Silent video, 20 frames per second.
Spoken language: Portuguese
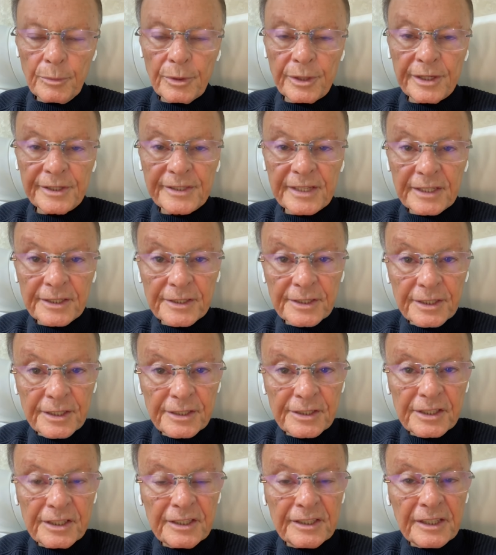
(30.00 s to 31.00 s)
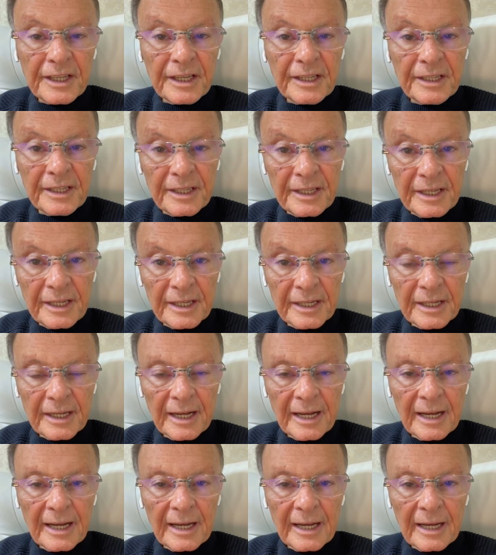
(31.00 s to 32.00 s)
Porque se a gente
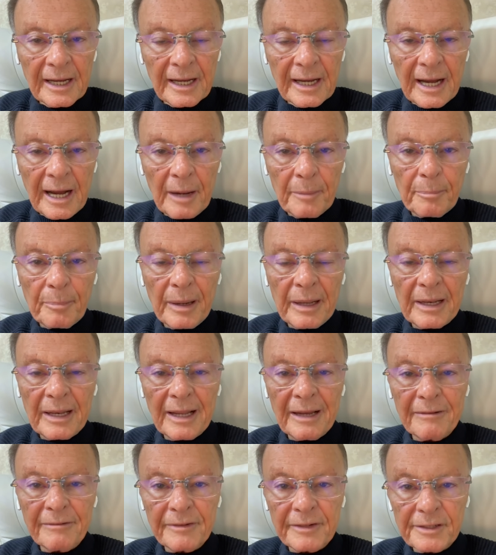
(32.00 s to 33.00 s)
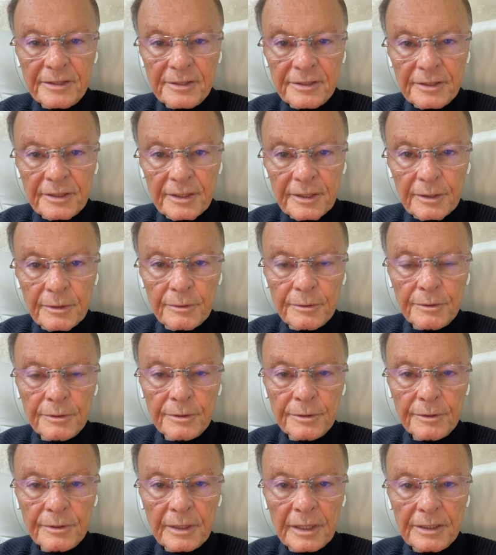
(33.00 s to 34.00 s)
entender a palavra de
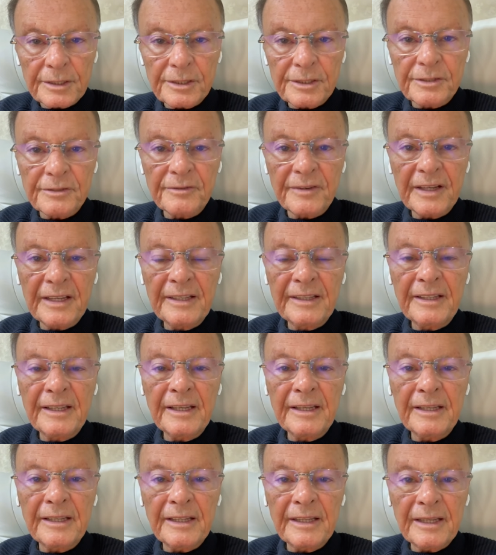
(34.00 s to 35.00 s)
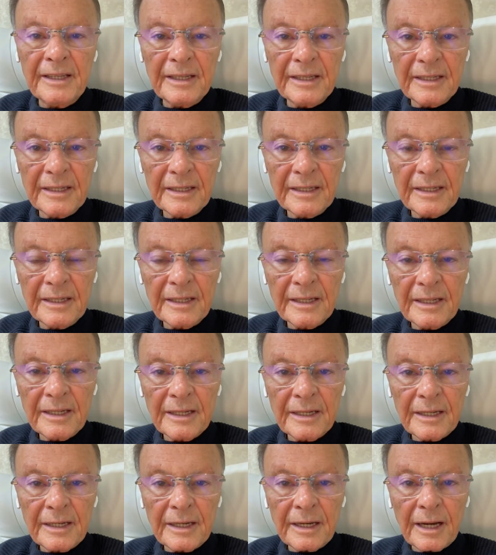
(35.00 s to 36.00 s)
Deus, a gente vai entender
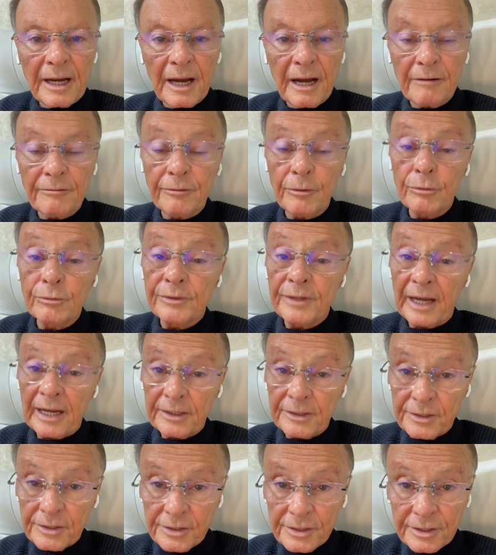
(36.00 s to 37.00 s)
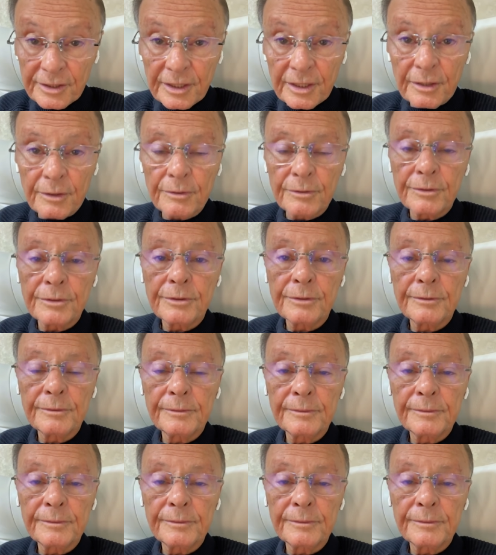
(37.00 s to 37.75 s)
a vontade de Deus.